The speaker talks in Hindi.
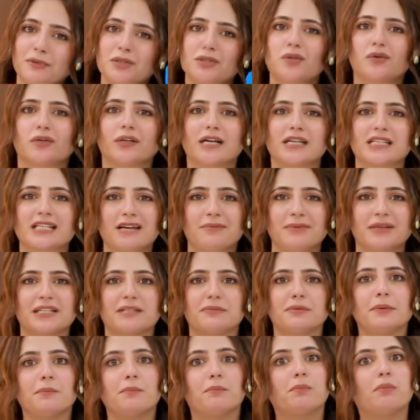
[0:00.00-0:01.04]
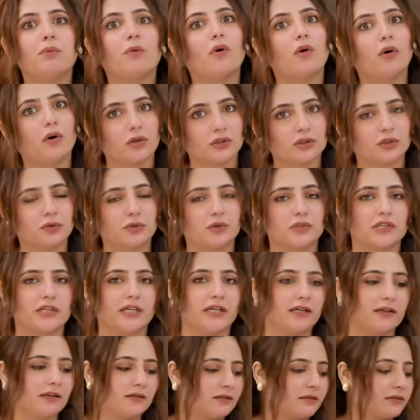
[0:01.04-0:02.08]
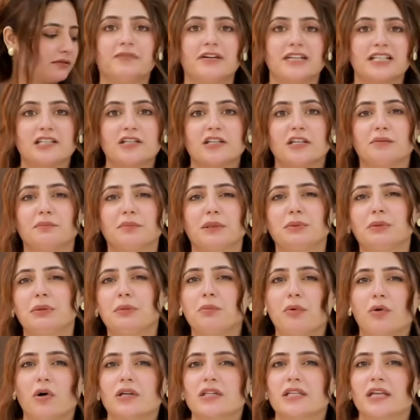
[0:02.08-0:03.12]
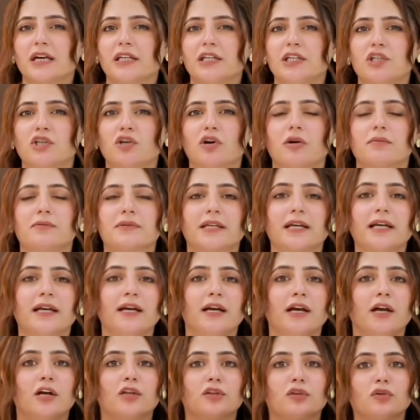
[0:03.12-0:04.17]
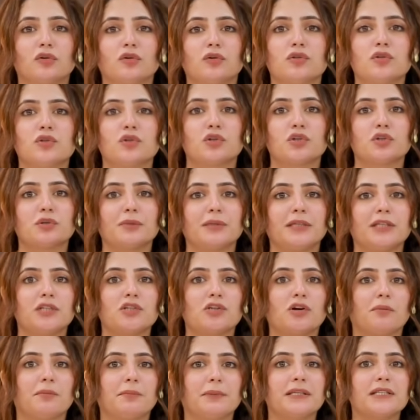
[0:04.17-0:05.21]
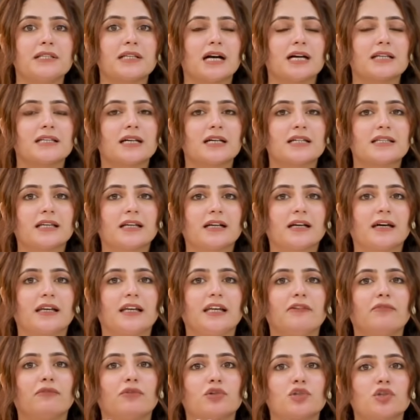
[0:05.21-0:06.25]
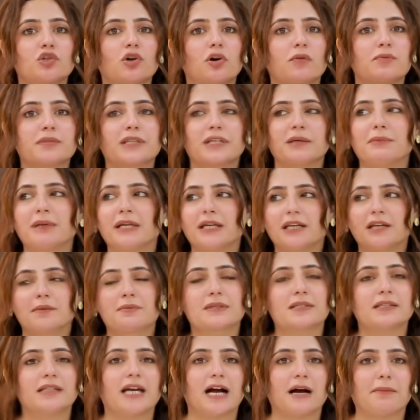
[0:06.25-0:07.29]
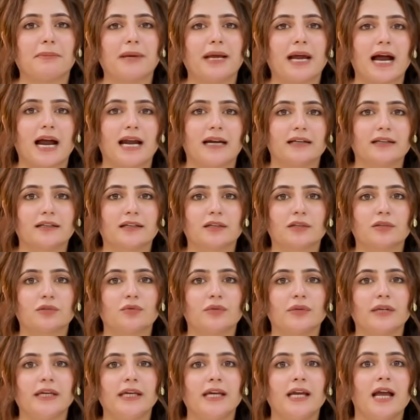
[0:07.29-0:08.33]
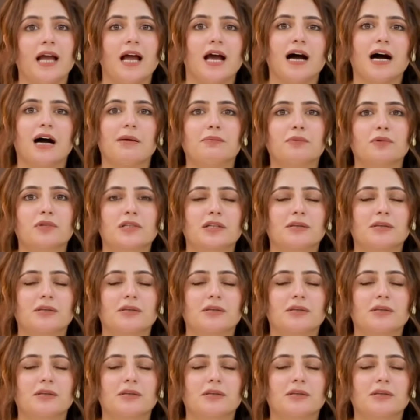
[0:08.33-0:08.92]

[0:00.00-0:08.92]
में छोटा सा है बट इसमें बहुत कुछ है वैसे जनपद में बहुत सारी शॉप्स हैं तो जो जो मैंने शॉपिंग जहाँ जहाँ से करी वो शॉप्स के मैं क्लिप्स यहाँ पे ऐड कर दूंगी आप लोग